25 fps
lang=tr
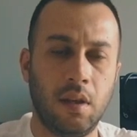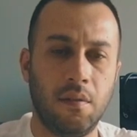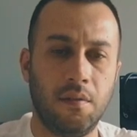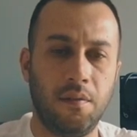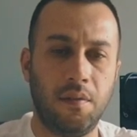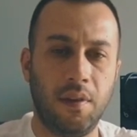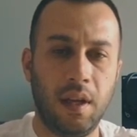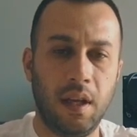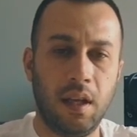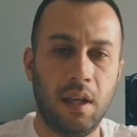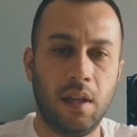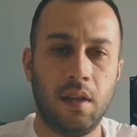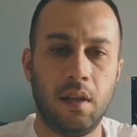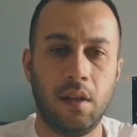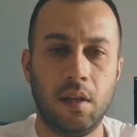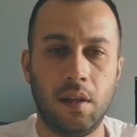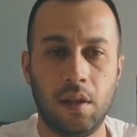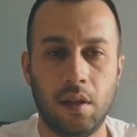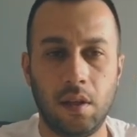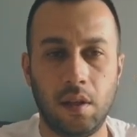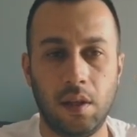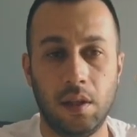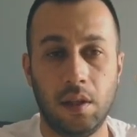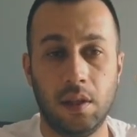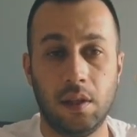Ve
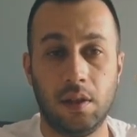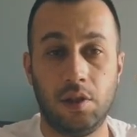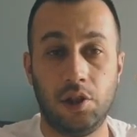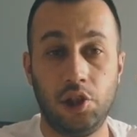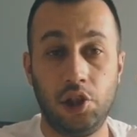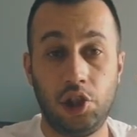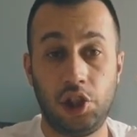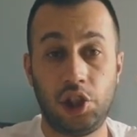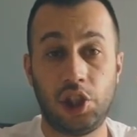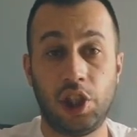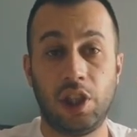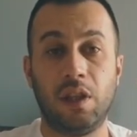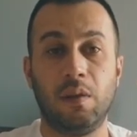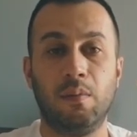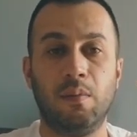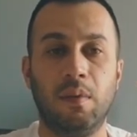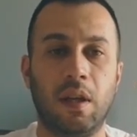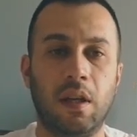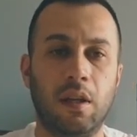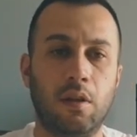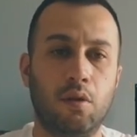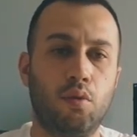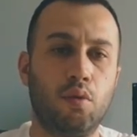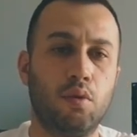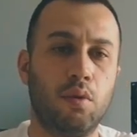e, dış
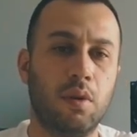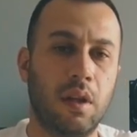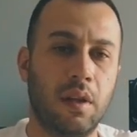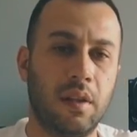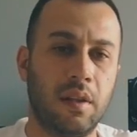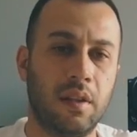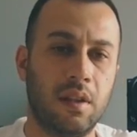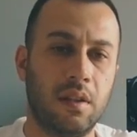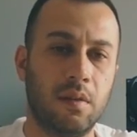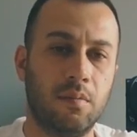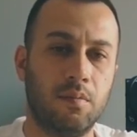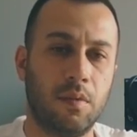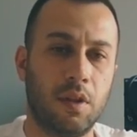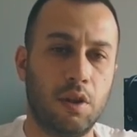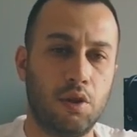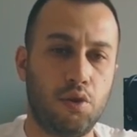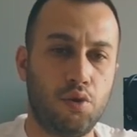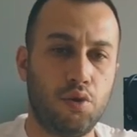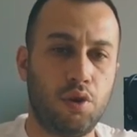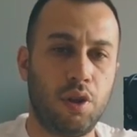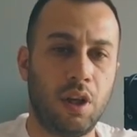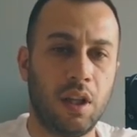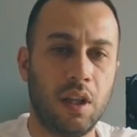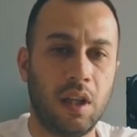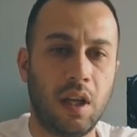çekimlerde kullandığımda
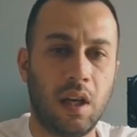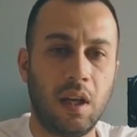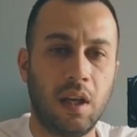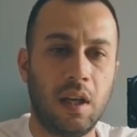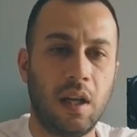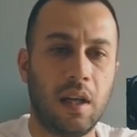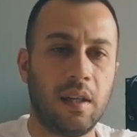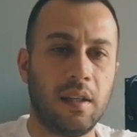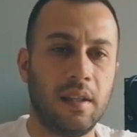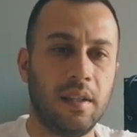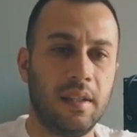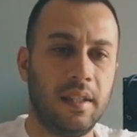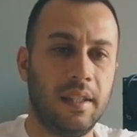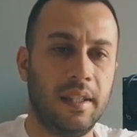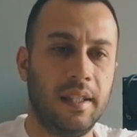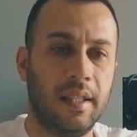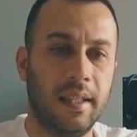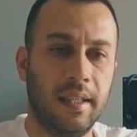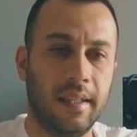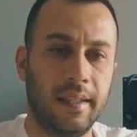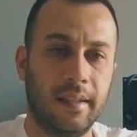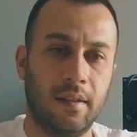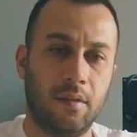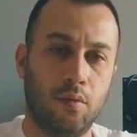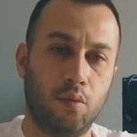şu
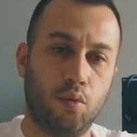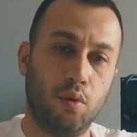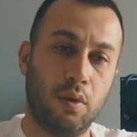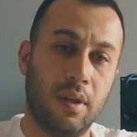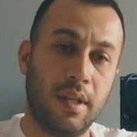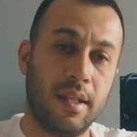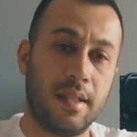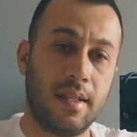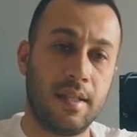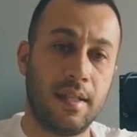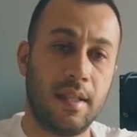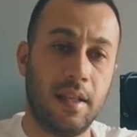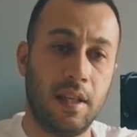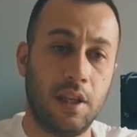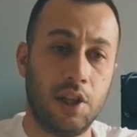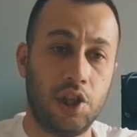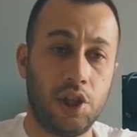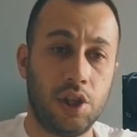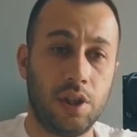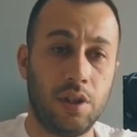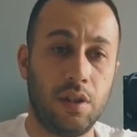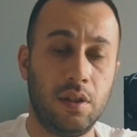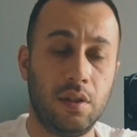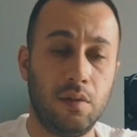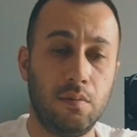kenarlardaki Ulan Z'de
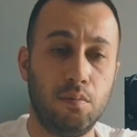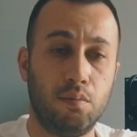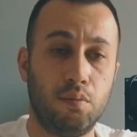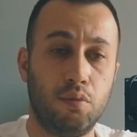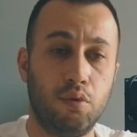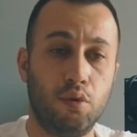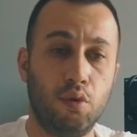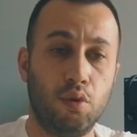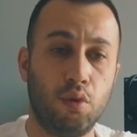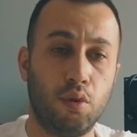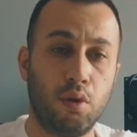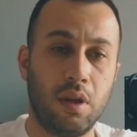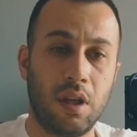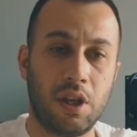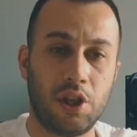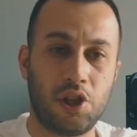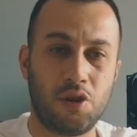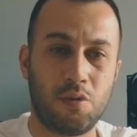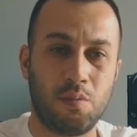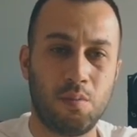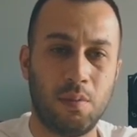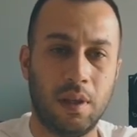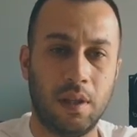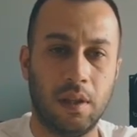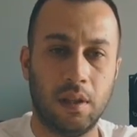yaşadığım
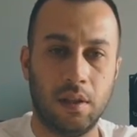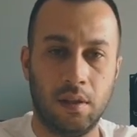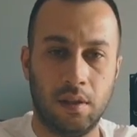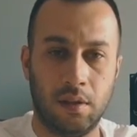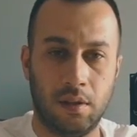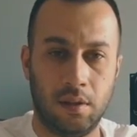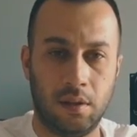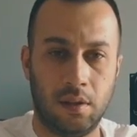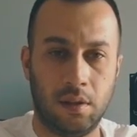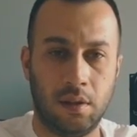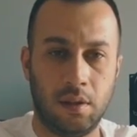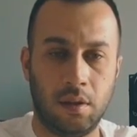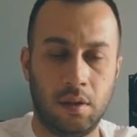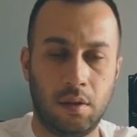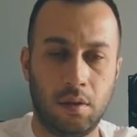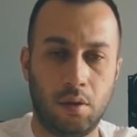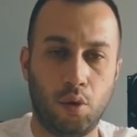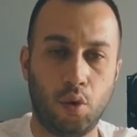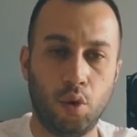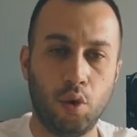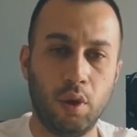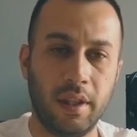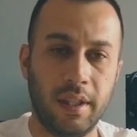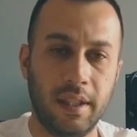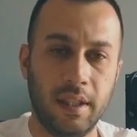blurlaşma
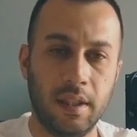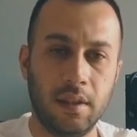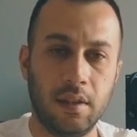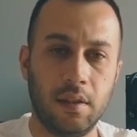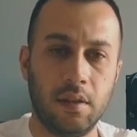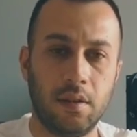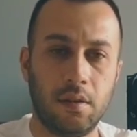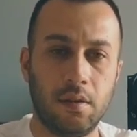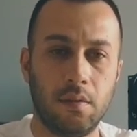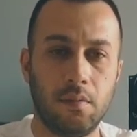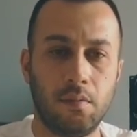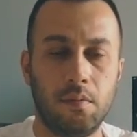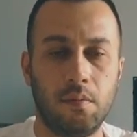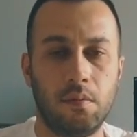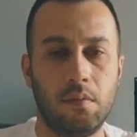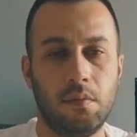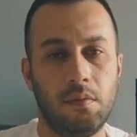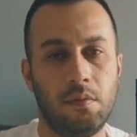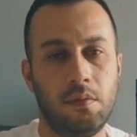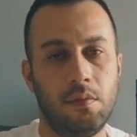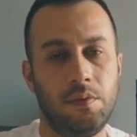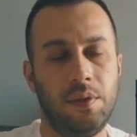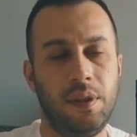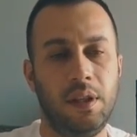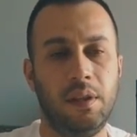olayı
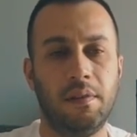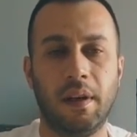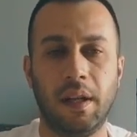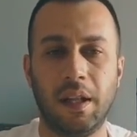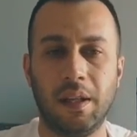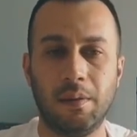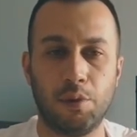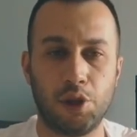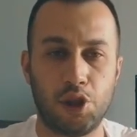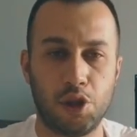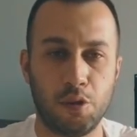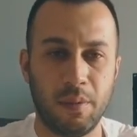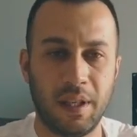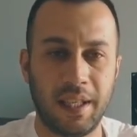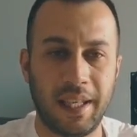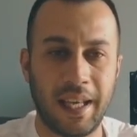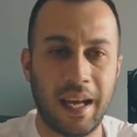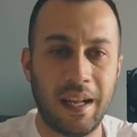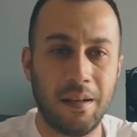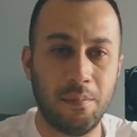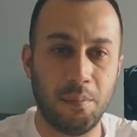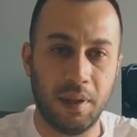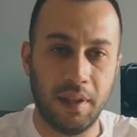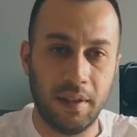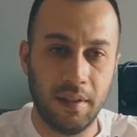Freewell'de başıma
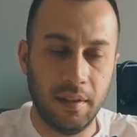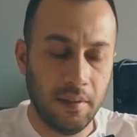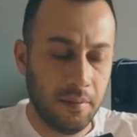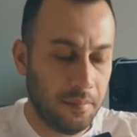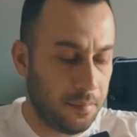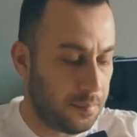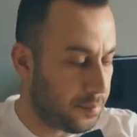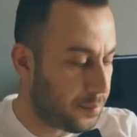gelmedi.